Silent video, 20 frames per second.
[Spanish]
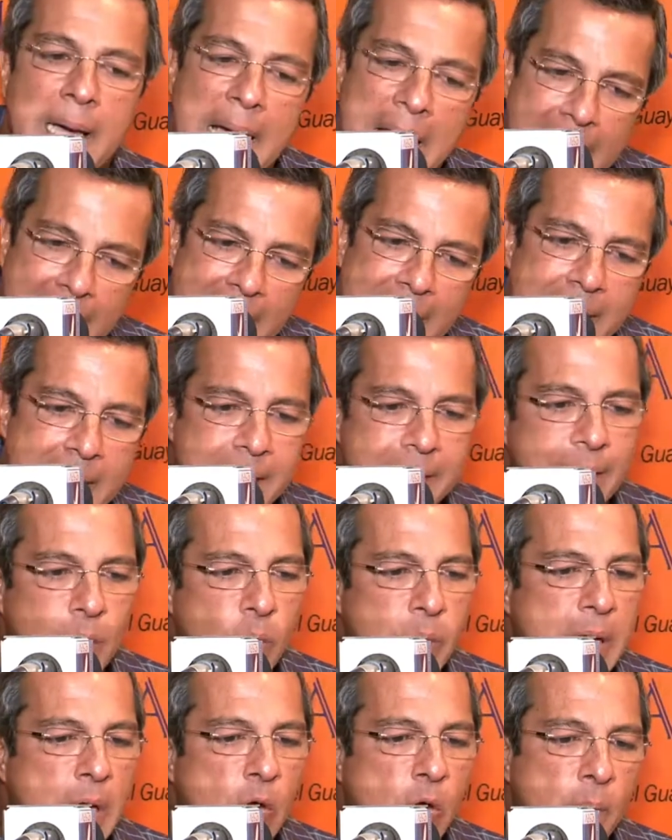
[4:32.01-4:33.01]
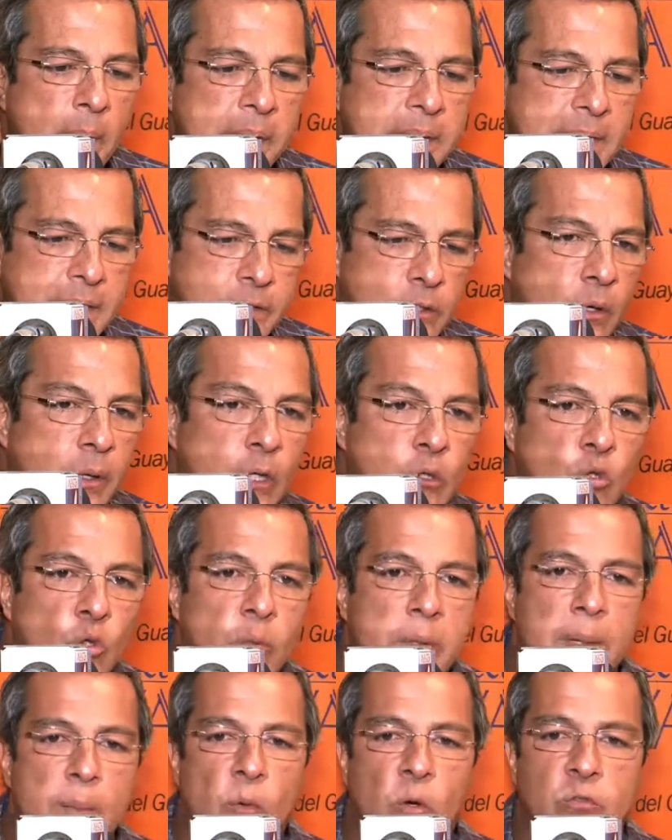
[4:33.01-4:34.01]
a raíz de una conversación que
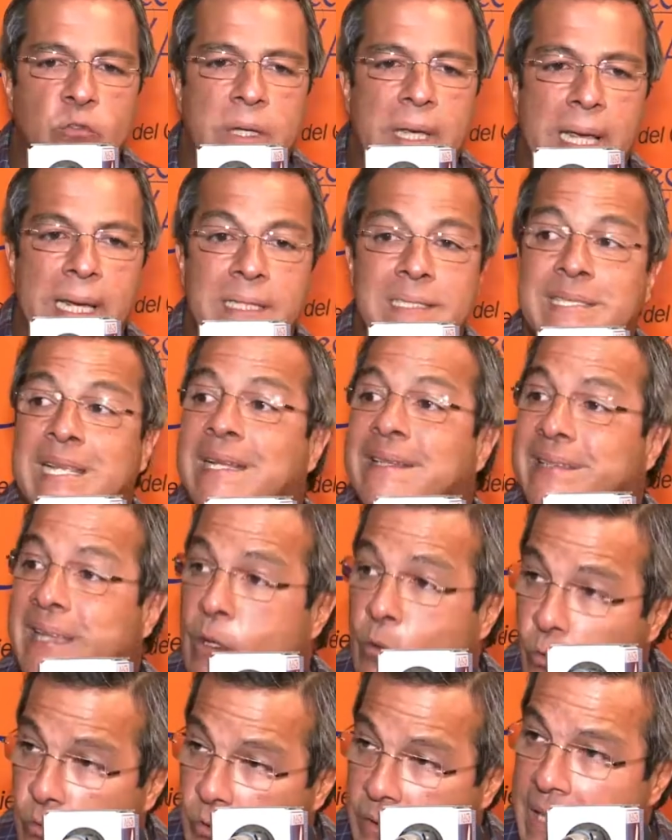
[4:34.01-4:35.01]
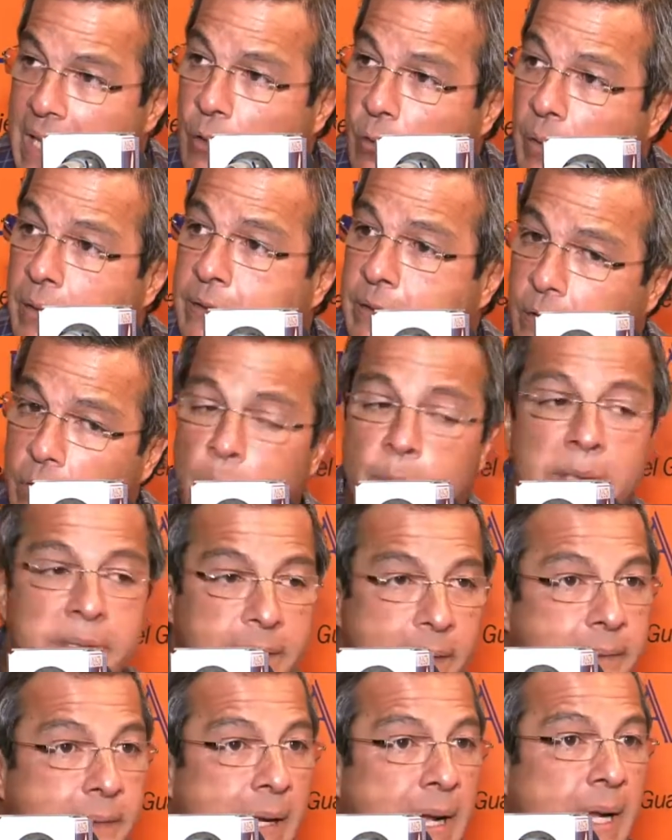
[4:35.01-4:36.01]
tuvimos en Santa Lucía con el señor
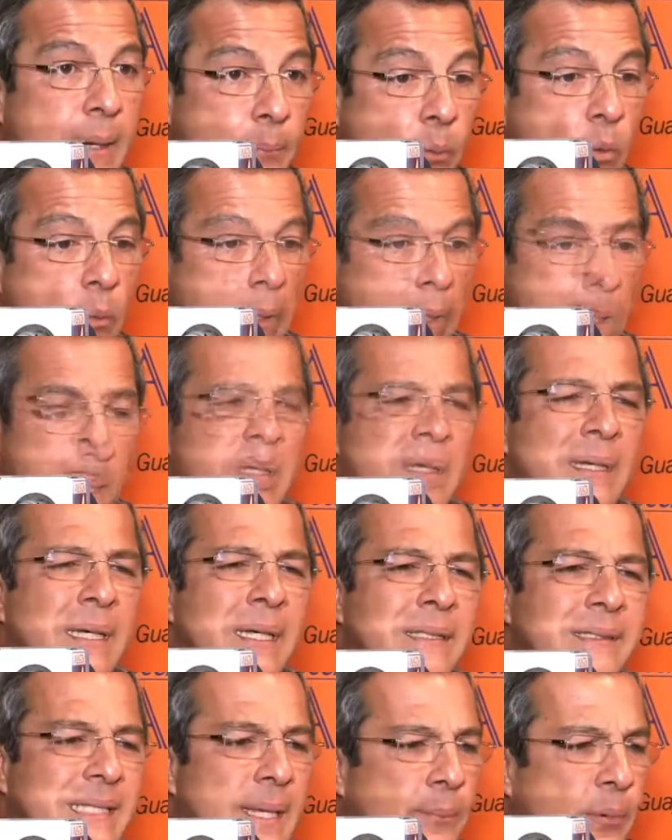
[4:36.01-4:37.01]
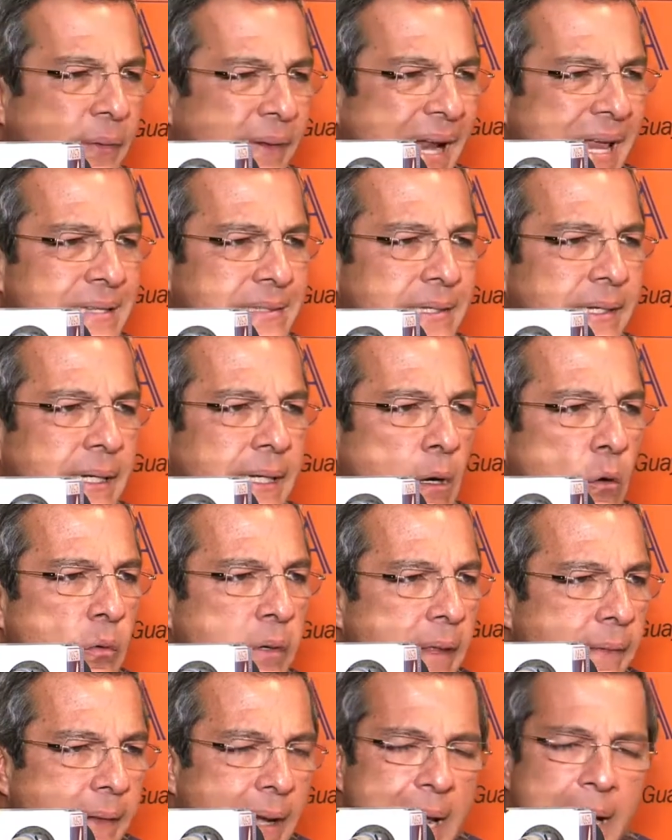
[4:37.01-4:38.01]
presidente de la República. Se podrá decir que
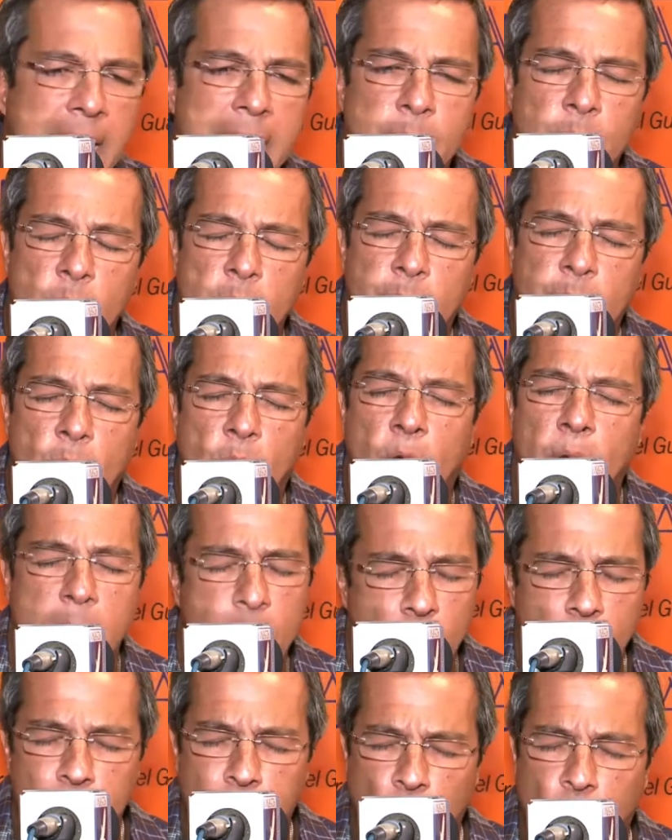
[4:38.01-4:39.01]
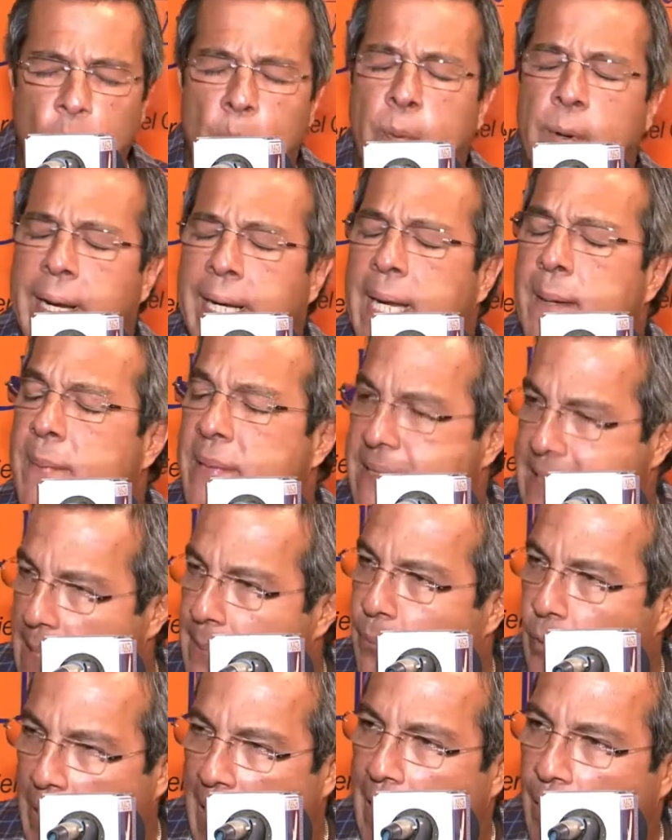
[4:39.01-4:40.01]
una draga es muy poco, es muy poco, pero hay que
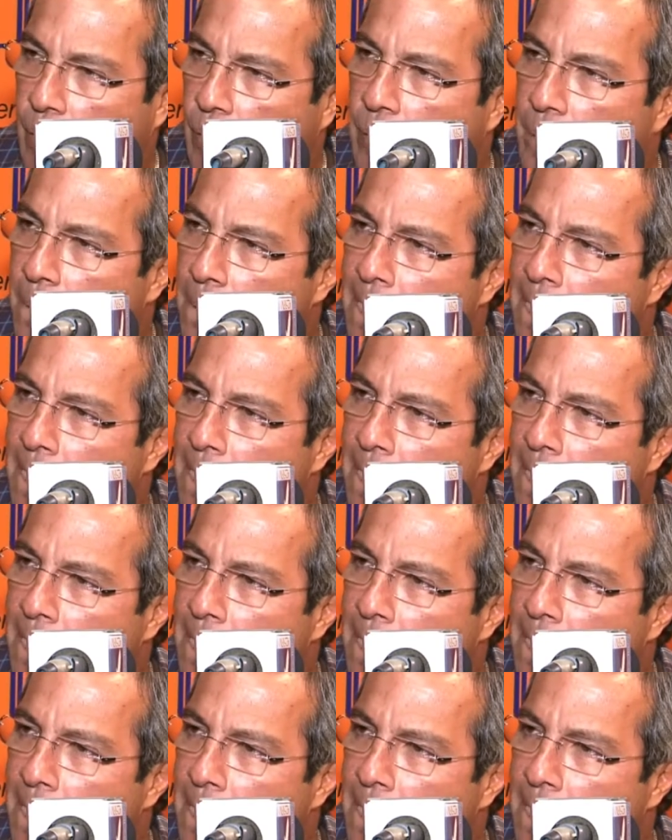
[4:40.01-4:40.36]
empezar por algo.